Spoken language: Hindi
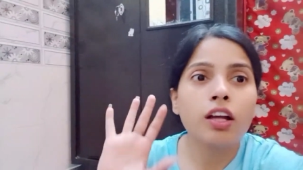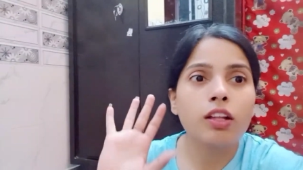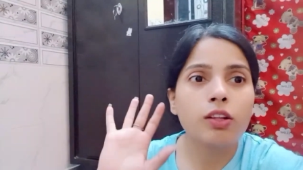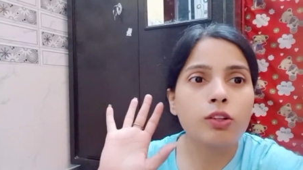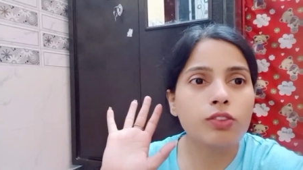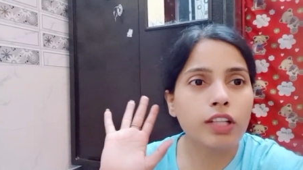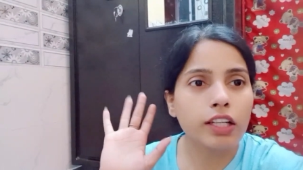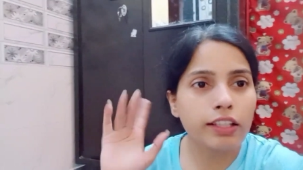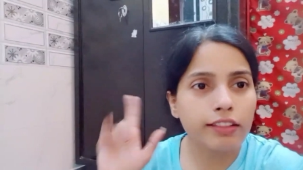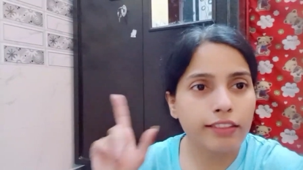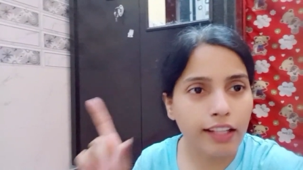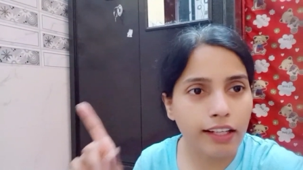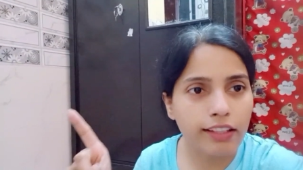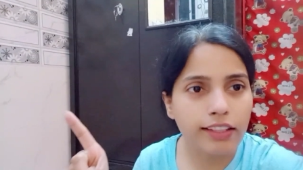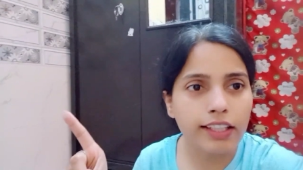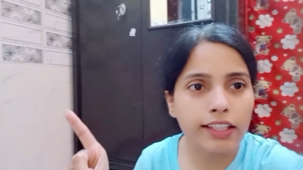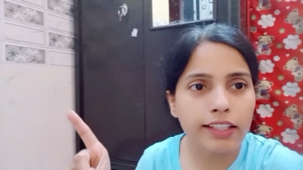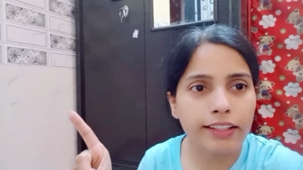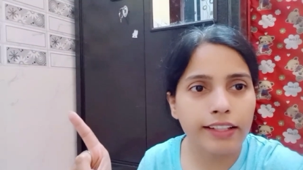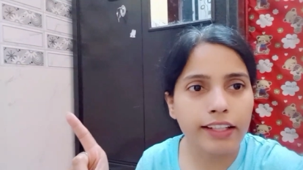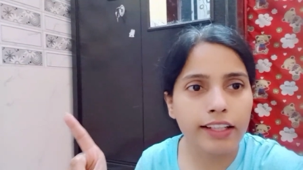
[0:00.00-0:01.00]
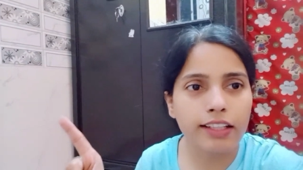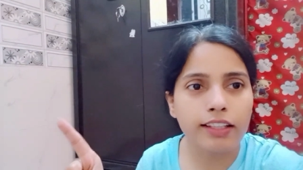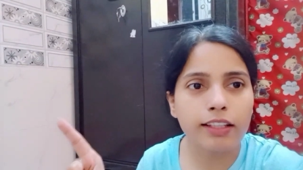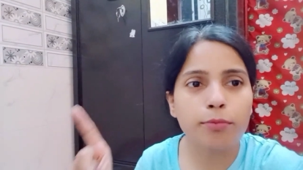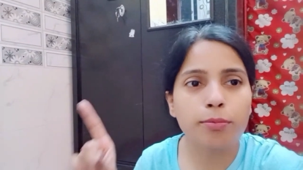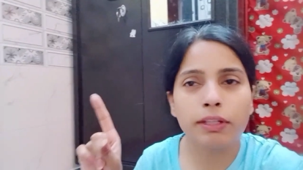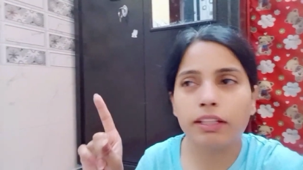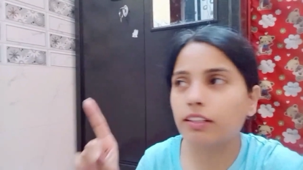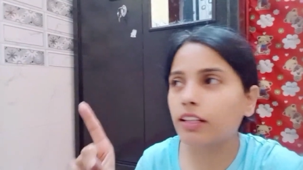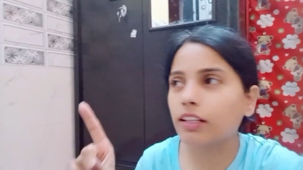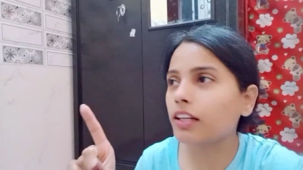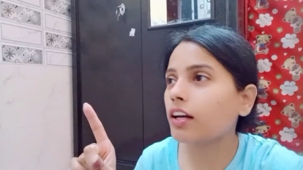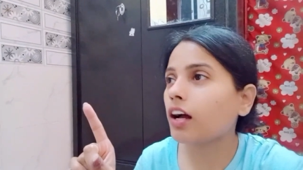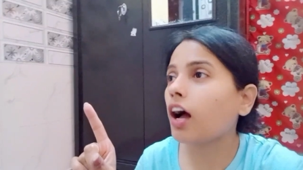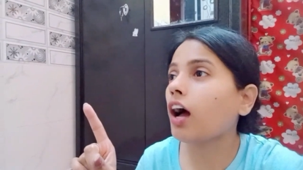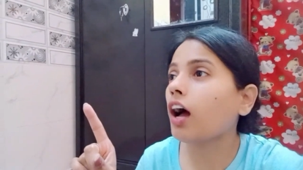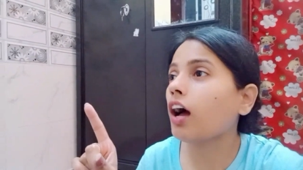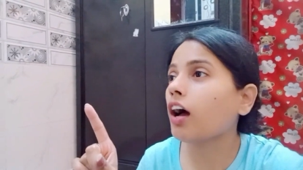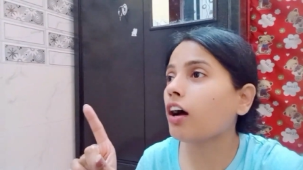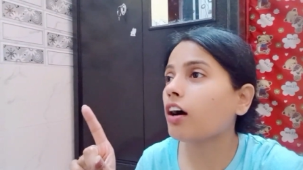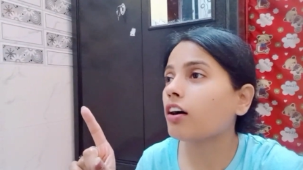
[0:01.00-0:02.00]
तो चलिए ज़्यादा देरी नहीं करते पता चले
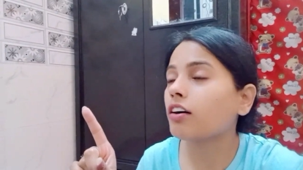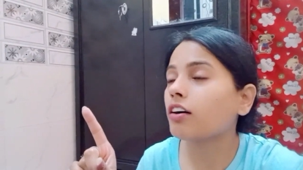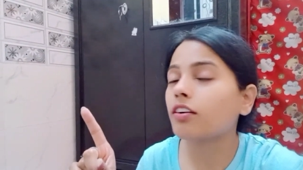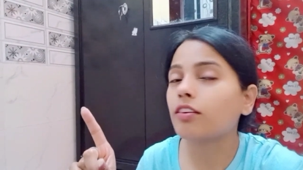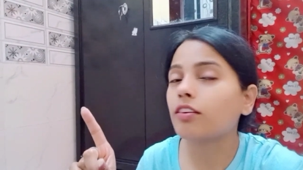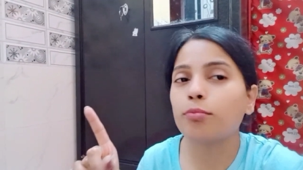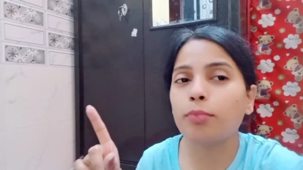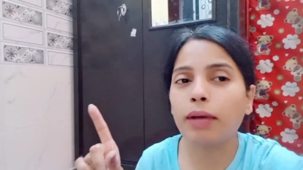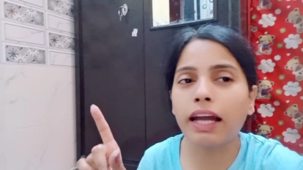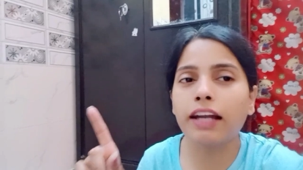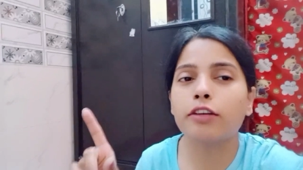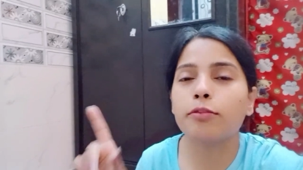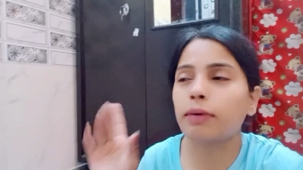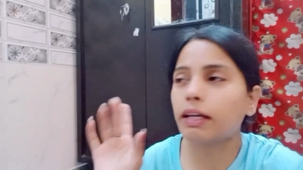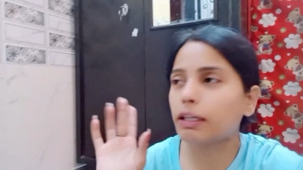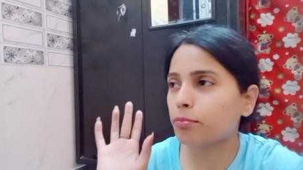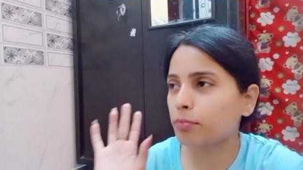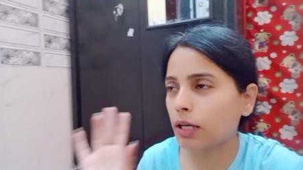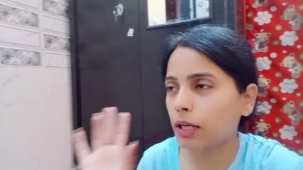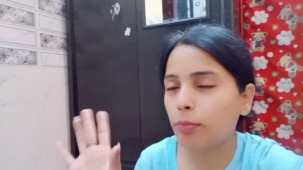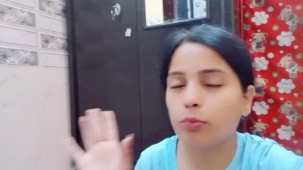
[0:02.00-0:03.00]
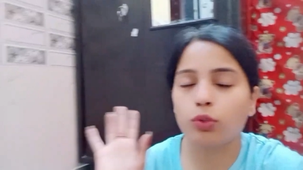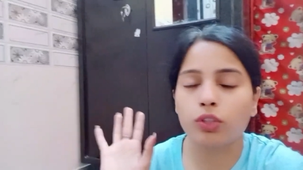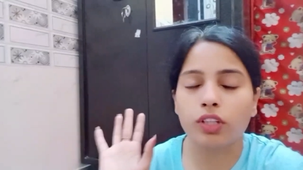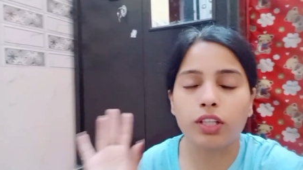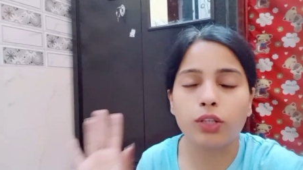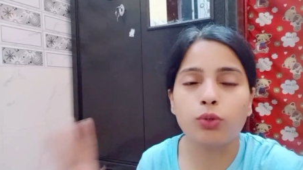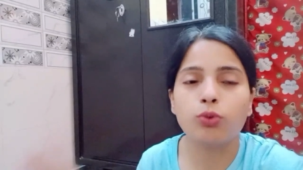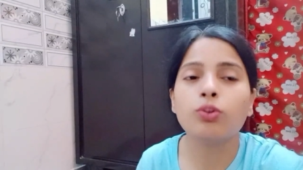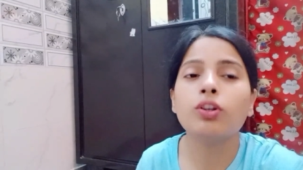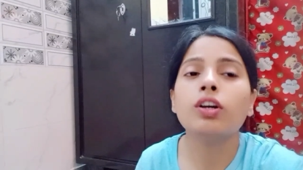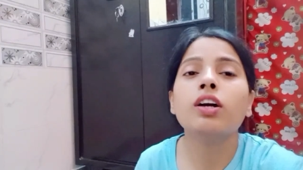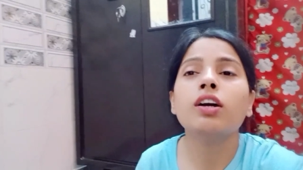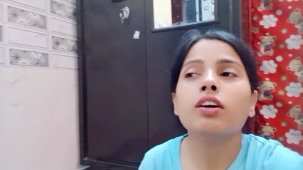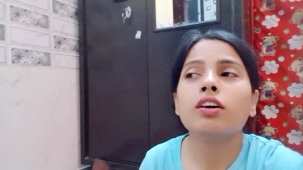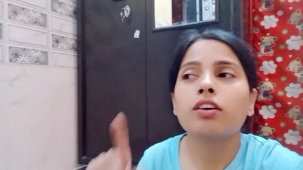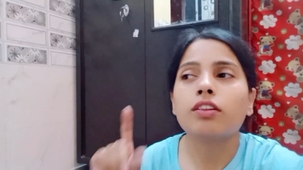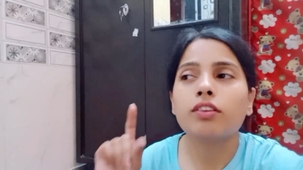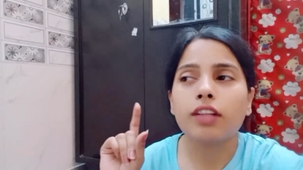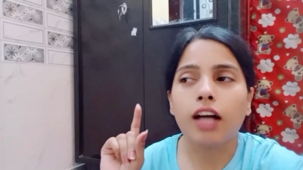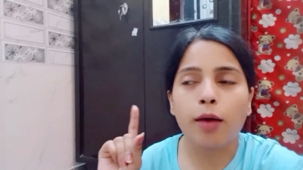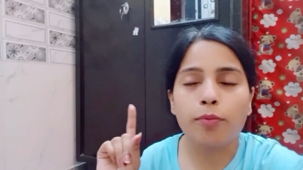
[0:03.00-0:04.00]
हाँ बैठ बैठ मैं आपको दे रही
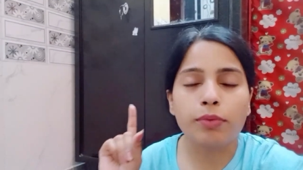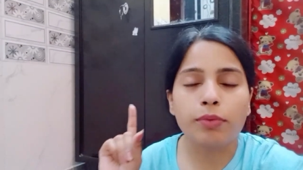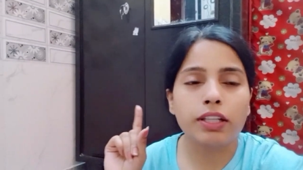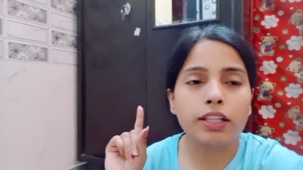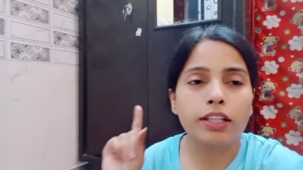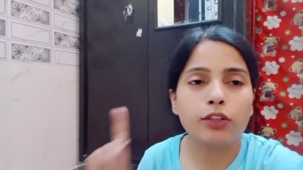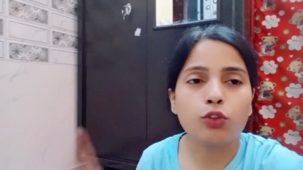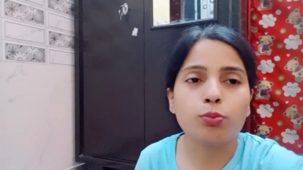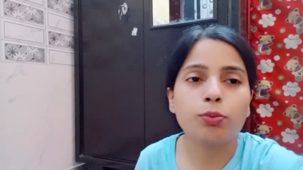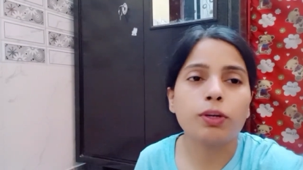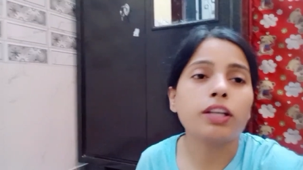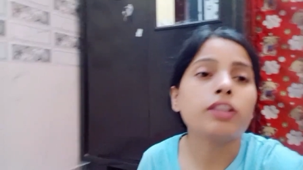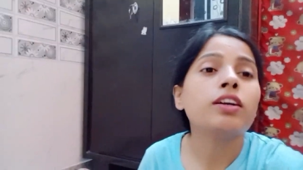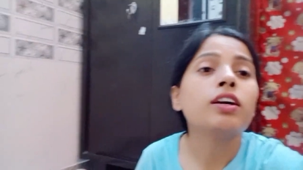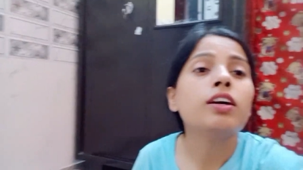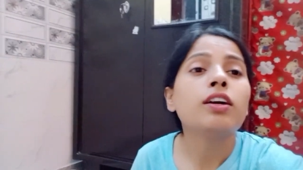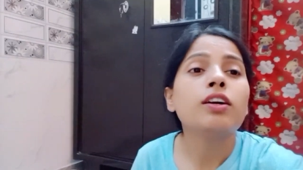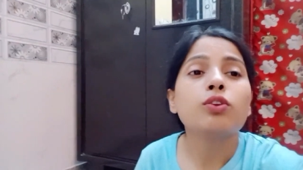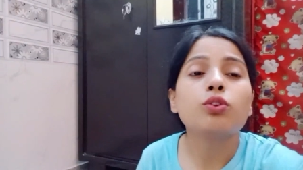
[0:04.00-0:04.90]
हूँ आपका देती हूँ बैठ